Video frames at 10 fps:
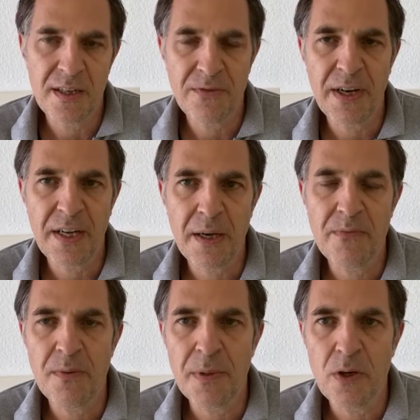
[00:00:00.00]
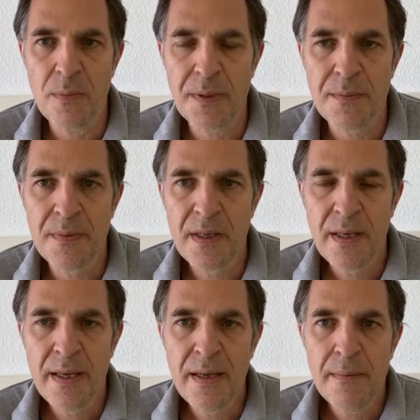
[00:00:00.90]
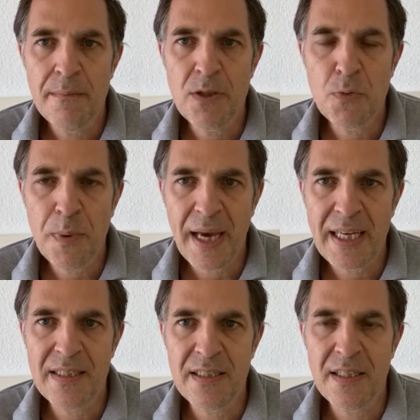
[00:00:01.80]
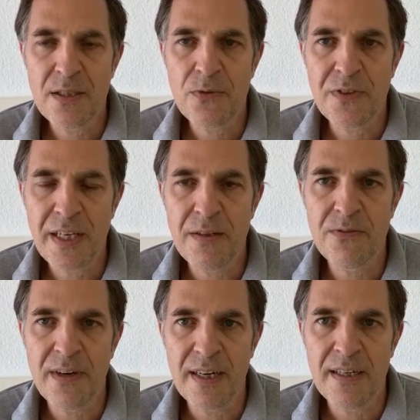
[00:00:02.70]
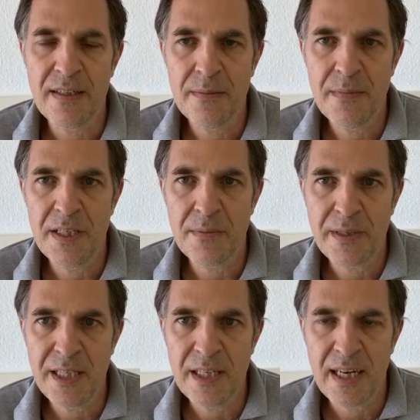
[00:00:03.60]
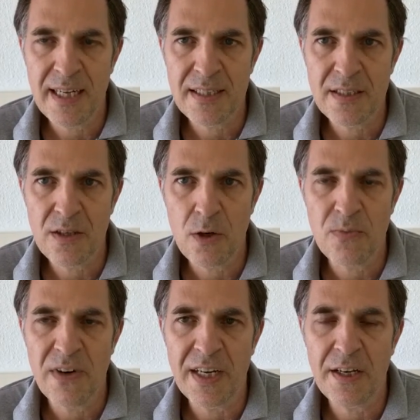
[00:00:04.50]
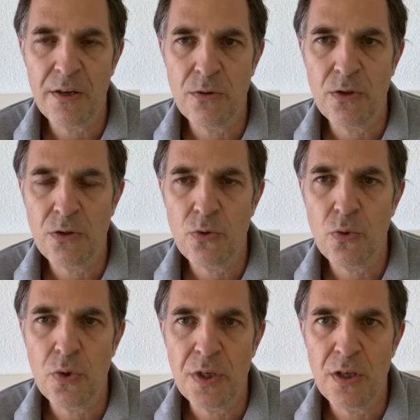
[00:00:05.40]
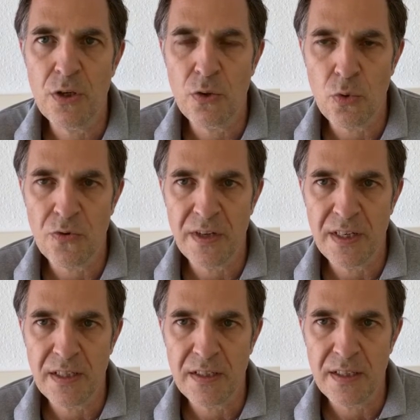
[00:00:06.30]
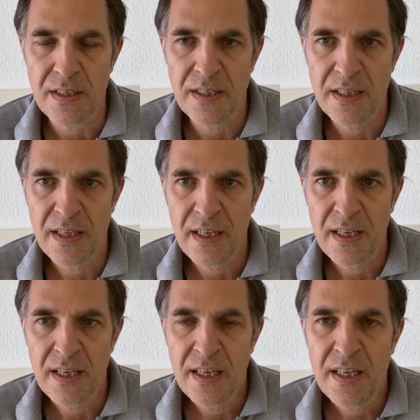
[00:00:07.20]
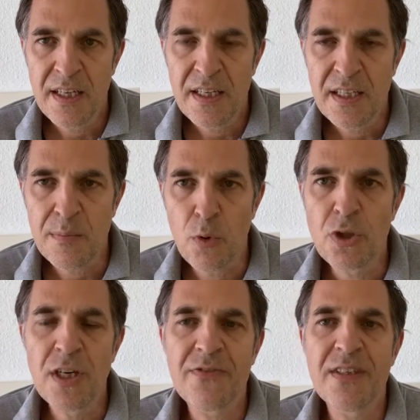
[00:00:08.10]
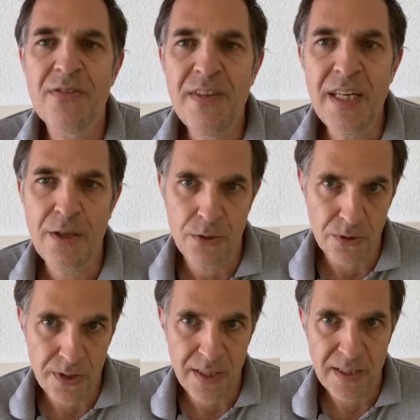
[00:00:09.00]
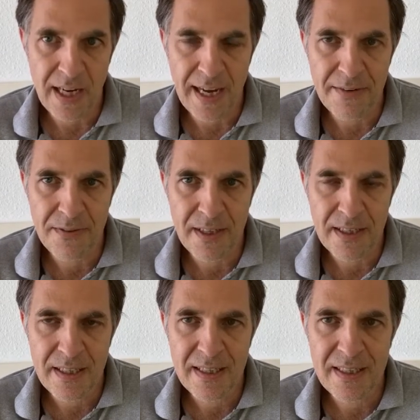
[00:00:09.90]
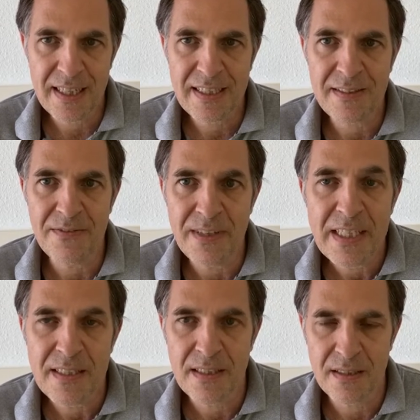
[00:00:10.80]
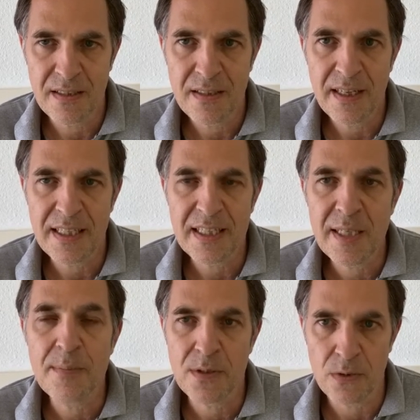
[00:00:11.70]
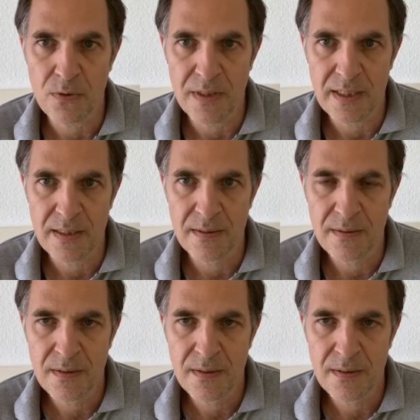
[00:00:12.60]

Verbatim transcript: Affektkrämpfe bekommen, besprechen Sie das auf jeden Fall mit Ihrem Kinderarzt, ob weitere Untersuchungen notwendig sind. Die Botschaft des Videos ist einfach, dass Sie wissen, es gibt sowas